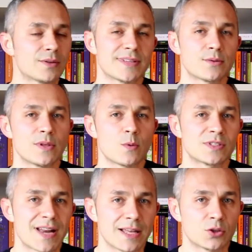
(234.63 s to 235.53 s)
è stato
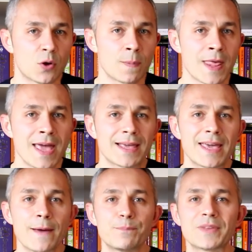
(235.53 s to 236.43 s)
dimostrato
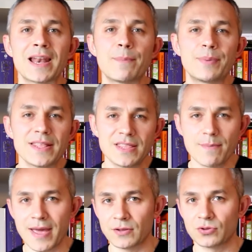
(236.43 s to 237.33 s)
che
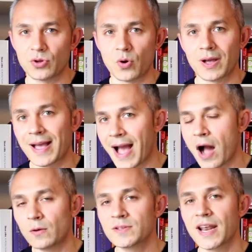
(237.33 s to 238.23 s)
l'apprendimento
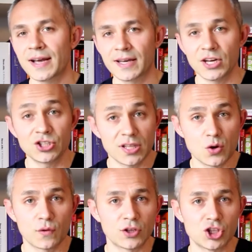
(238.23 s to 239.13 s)
causa la crescita di
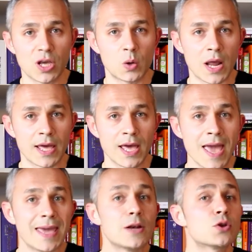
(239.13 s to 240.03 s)
nuove cellule, il